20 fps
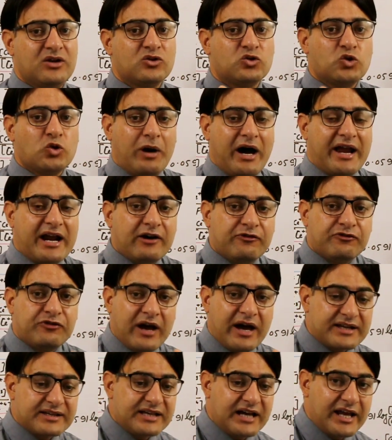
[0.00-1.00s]
दोबारा
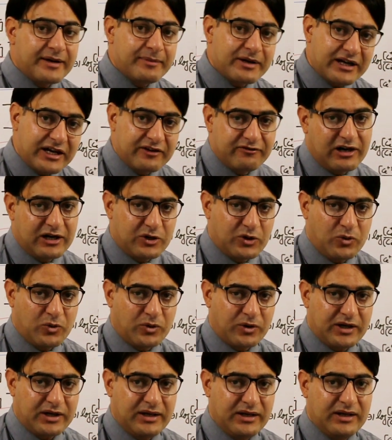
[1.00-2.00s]
फेरस आयन में कन्वर्ट
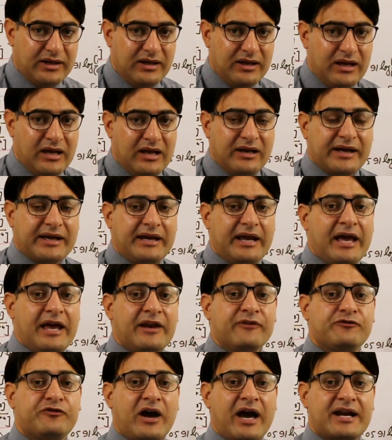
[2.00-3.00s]
होंगे लेकिन
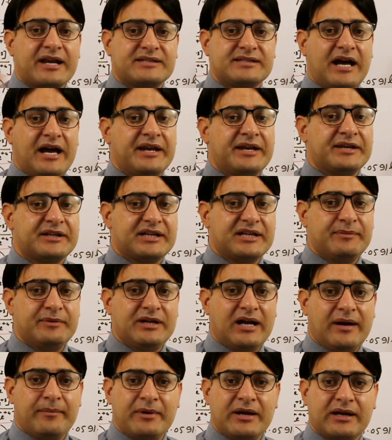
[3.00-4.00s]
इन फेरस आयन की भी
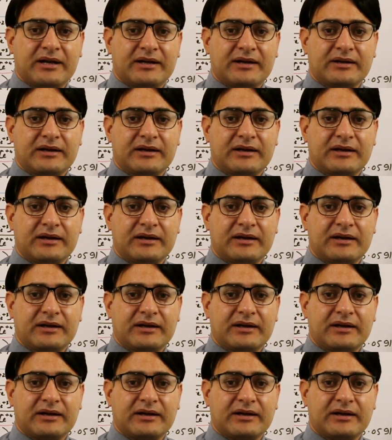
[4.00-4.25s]
हमें